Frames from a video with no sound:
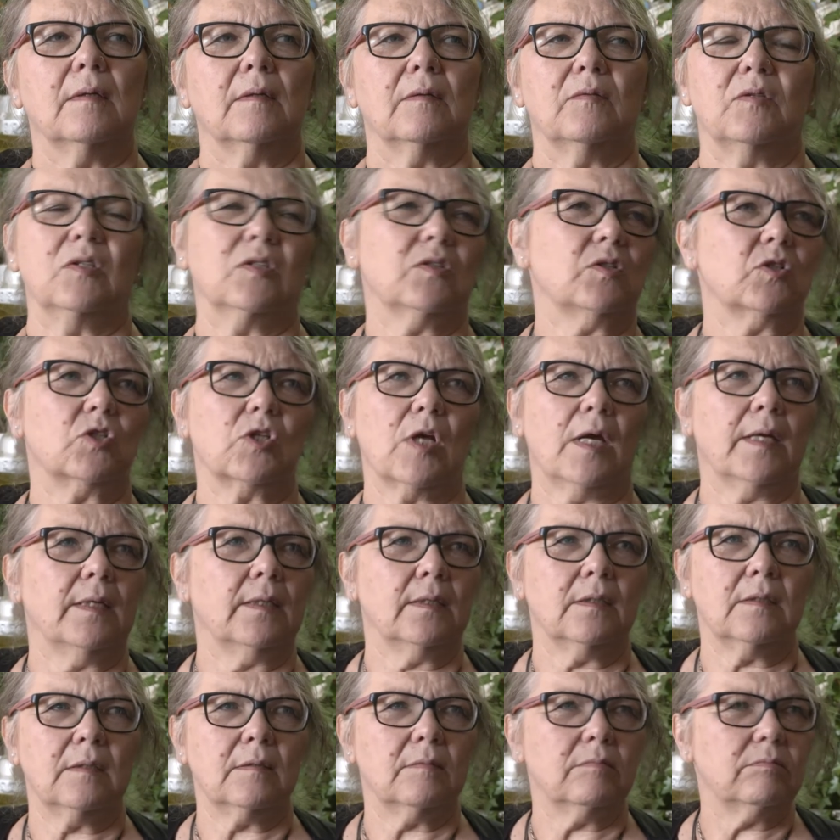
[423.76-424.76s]
das ist
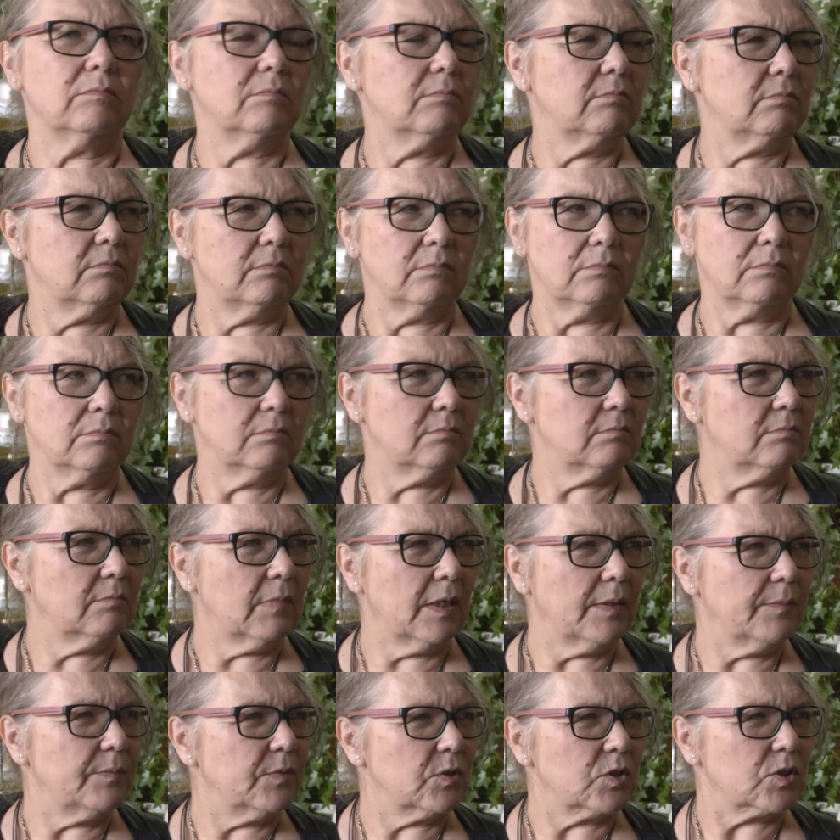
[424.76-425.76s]
eigentlich
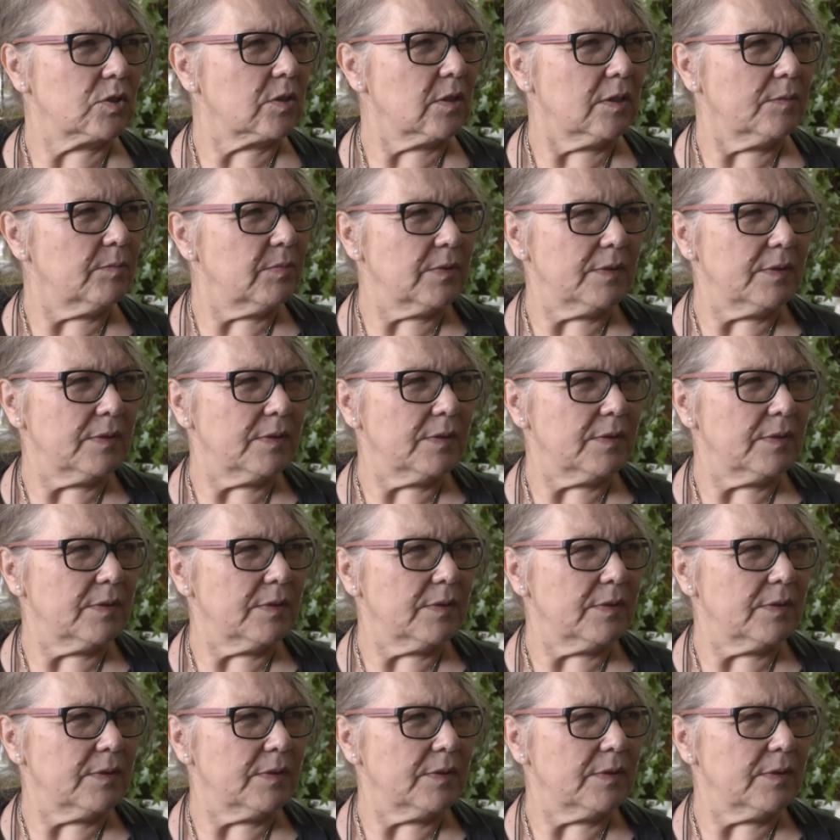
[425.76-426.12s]
mein Bestreben.